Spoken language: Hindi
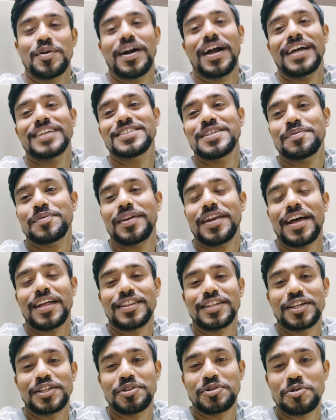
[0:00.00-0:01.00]
तो गाइज अभी
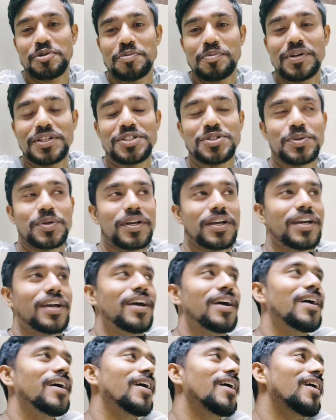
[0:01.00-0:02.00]
रात के दो बज चुके हैं